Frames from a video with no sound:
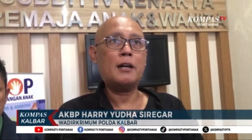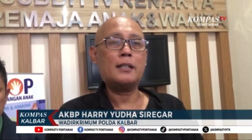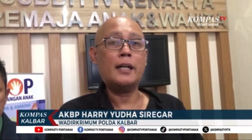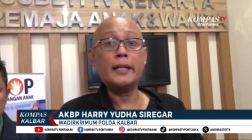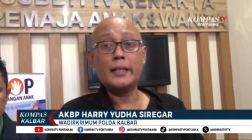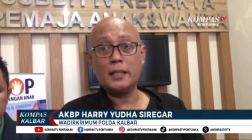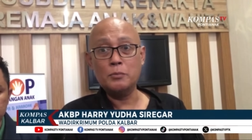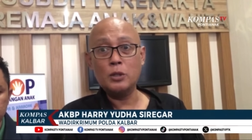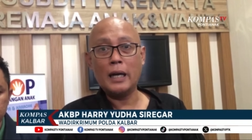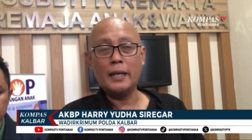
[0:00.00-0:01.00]
fakta yang kita
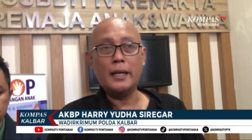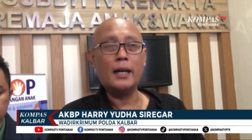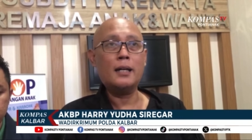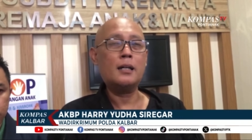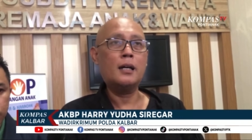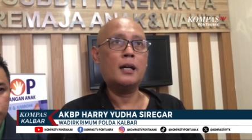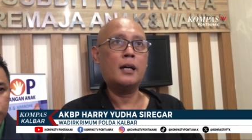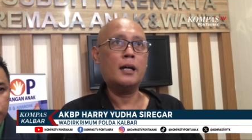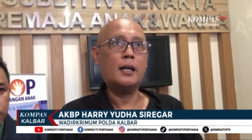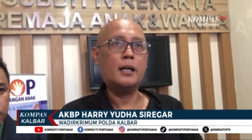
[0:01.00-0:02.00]
temukan ya disesuaikan
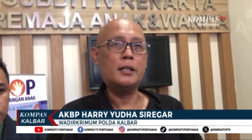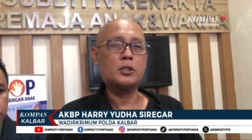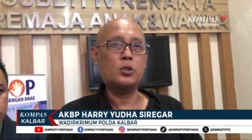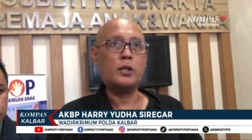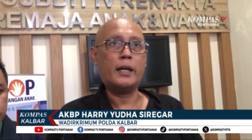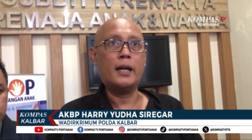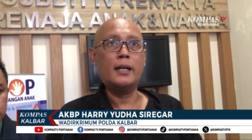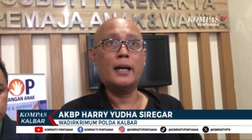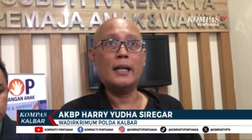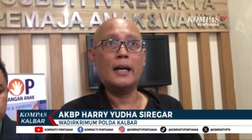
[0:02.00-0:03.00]
eh, diselesaikan
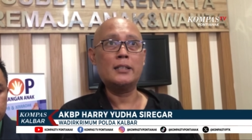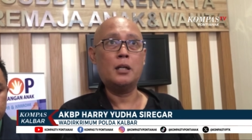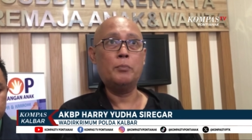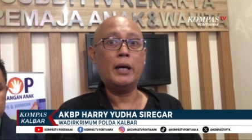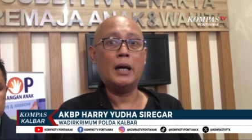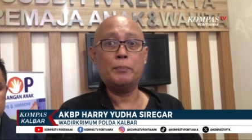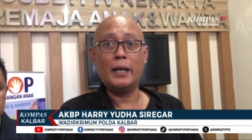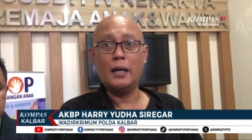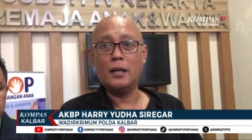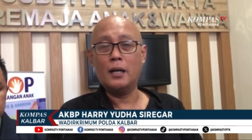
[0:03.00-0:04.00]
dengan hasil BAP
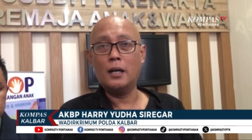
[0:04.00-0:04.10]
yang